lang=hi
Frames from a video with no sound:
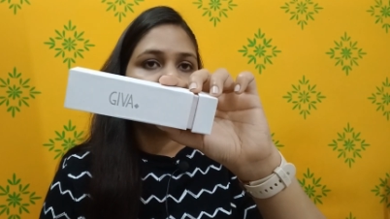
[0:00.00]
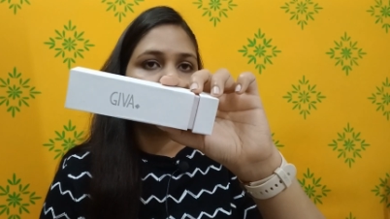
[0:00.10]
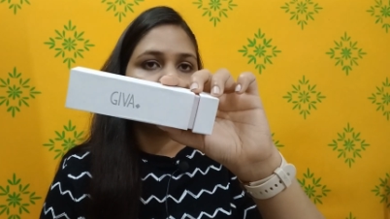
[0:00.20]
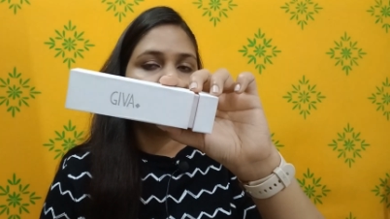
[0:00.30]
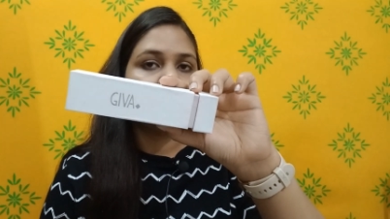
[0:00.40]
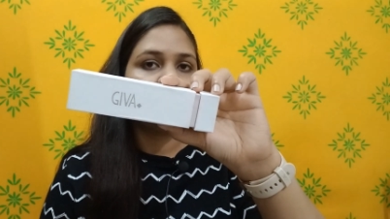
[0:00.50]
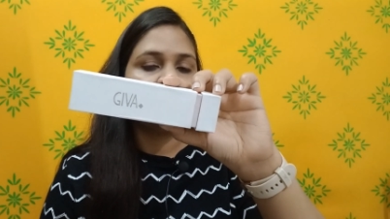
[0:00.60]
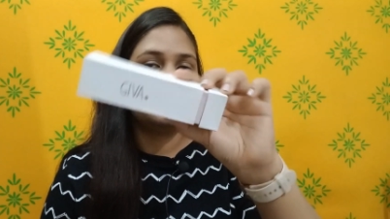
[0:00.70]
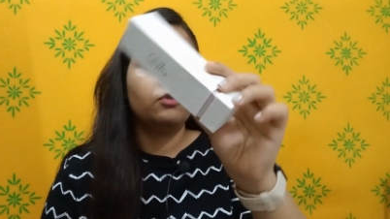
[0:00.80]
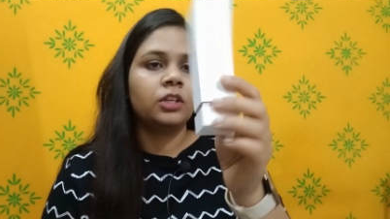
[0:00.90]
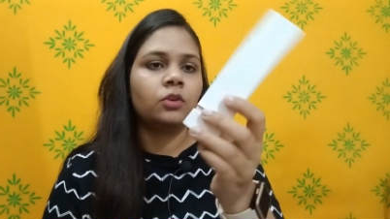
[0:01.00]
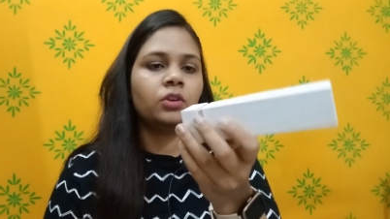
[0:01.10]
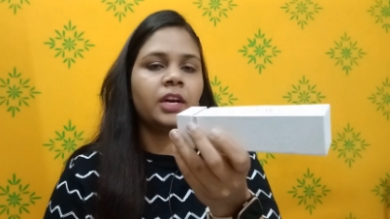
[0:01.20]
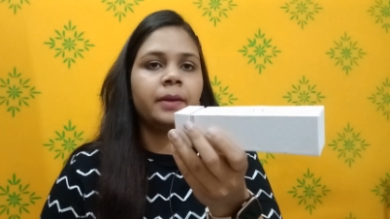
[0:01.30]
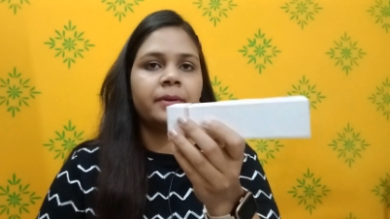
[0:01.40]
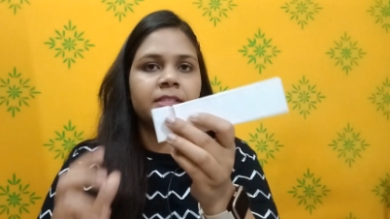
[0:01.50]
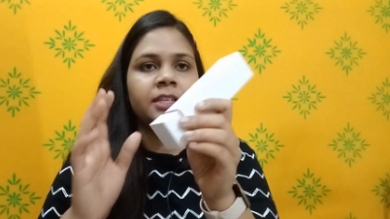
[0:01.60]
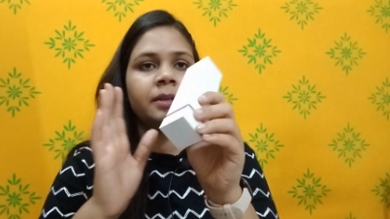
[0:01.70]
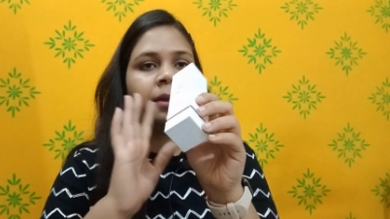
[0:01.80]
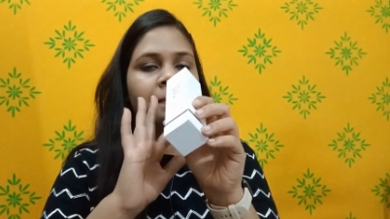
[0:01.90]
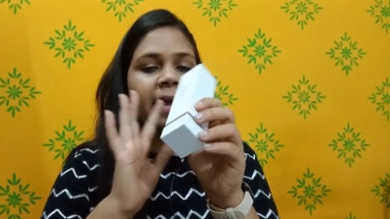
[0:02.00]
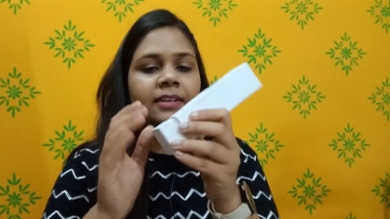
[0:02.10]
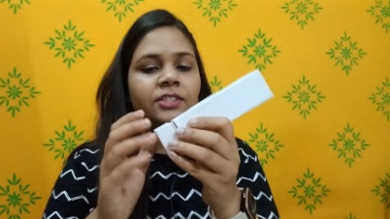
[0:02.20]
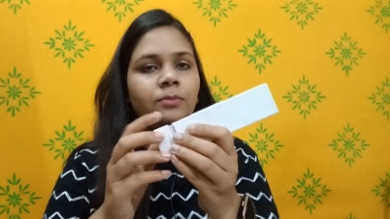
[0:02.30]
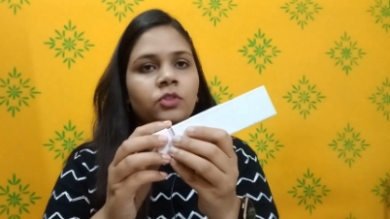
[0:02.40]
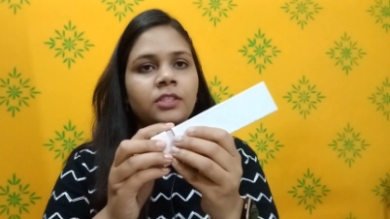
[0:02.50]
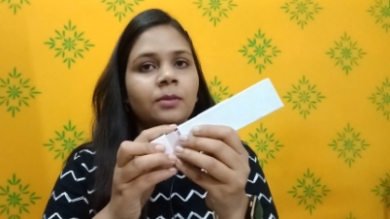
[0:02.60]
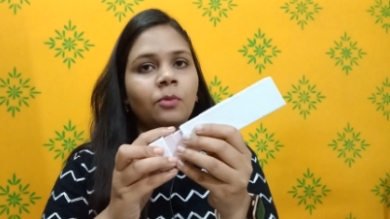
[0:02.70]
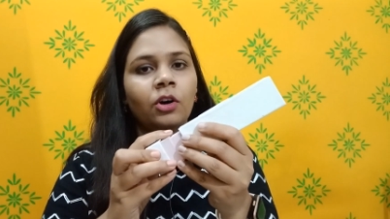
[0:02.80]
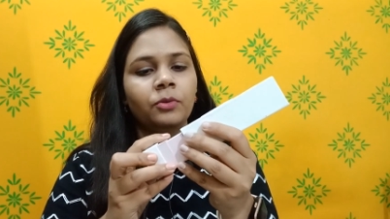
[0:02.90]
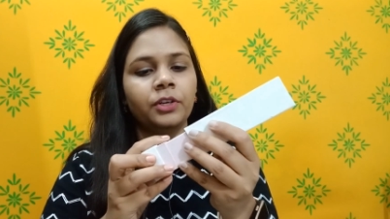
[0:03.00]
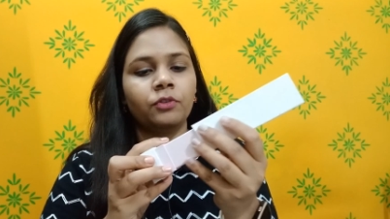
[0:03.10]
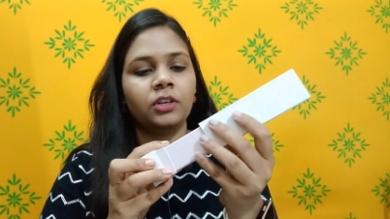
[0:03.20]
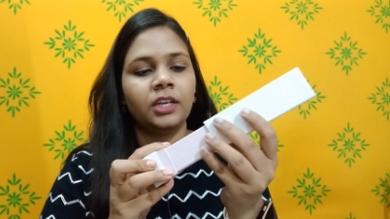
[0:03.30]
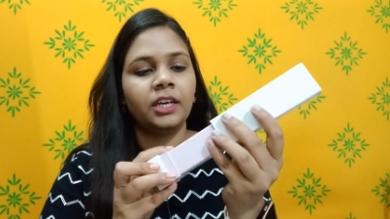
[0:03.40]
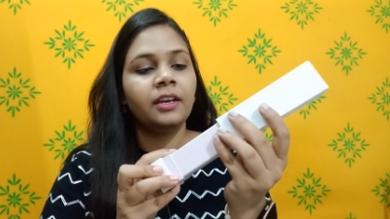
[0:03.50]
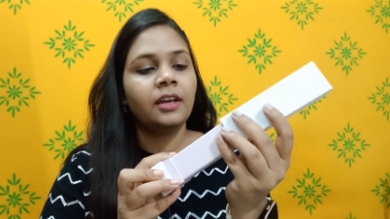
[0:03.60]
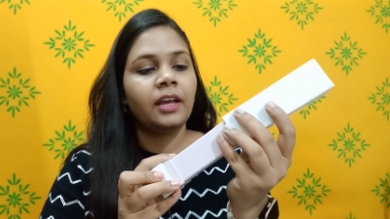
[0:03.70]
सो so, इसमें मुझे रिसीव हुआ था उनका ये ब्रेसलेट पैकेजिंग मुझे इसकी बहुत ब्यूटीफुल लगी है